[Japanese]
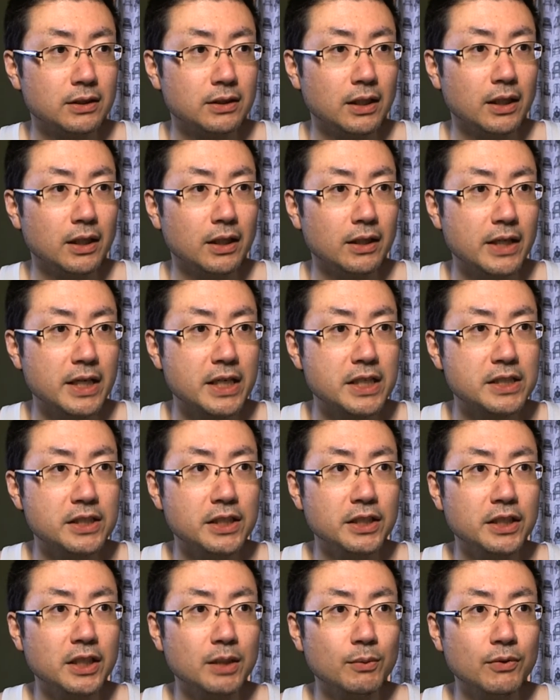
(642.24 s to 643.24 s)
えー、歴史
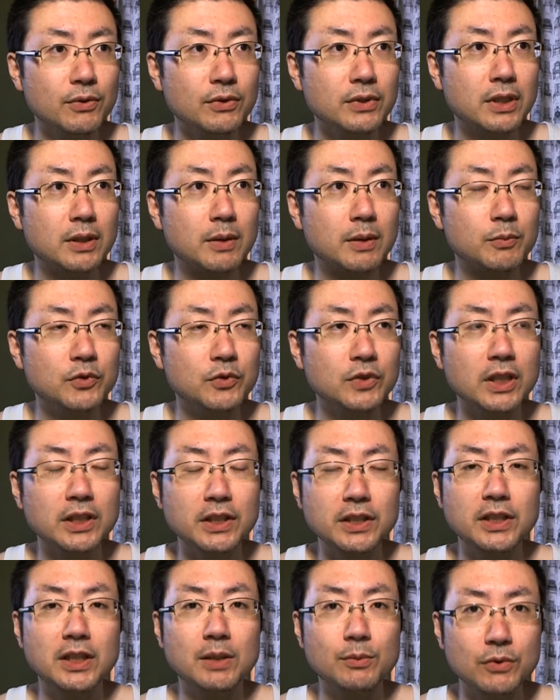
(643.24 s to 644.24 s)
的なもので、文化
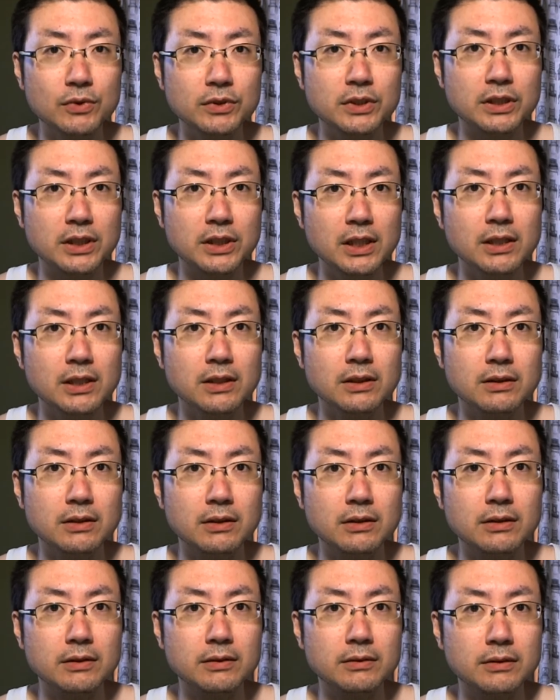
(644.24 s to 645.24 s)
的なものでね、
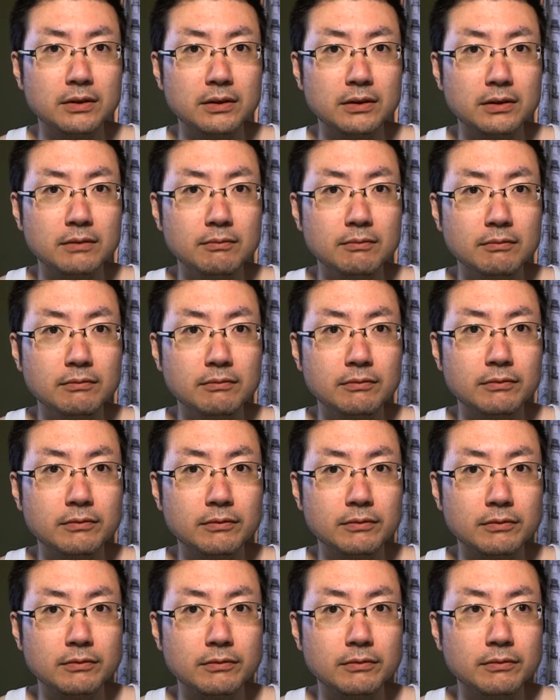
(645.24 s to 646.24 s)
う
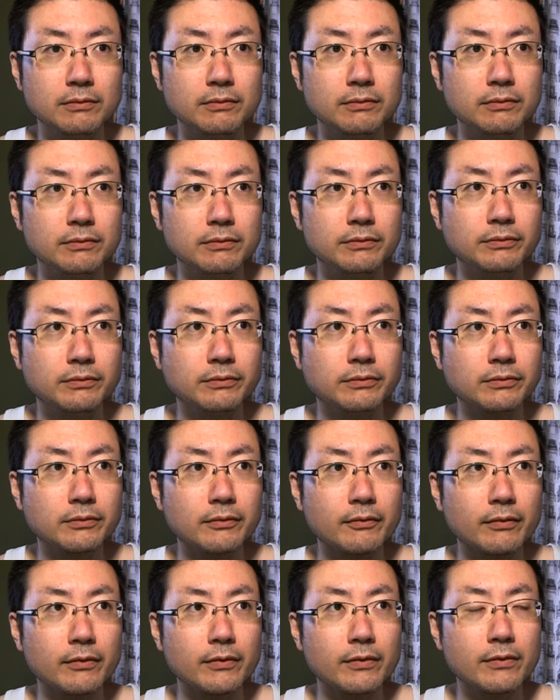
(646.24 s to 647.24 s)
ん、
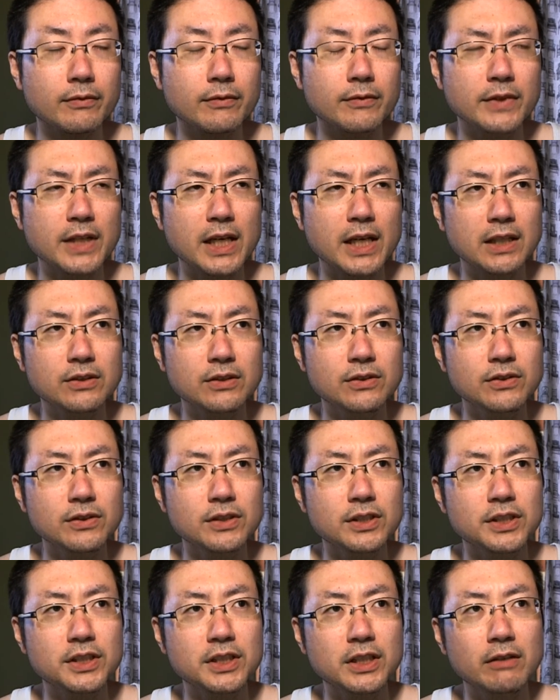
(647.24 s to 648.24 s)
なく
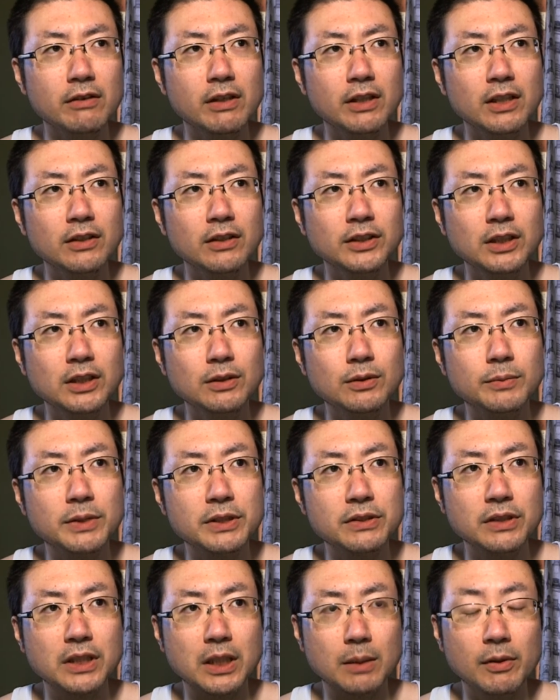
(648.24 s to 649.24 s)
しちゃわなくても
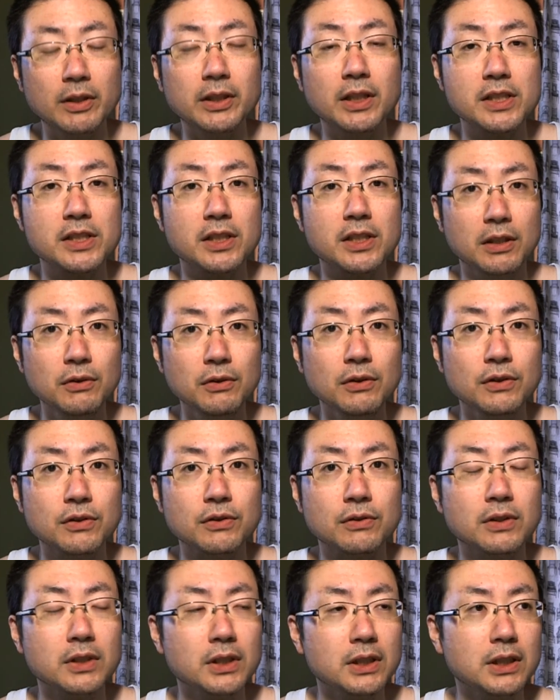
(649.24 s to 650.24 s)
別に構わないんじゃないのっていう。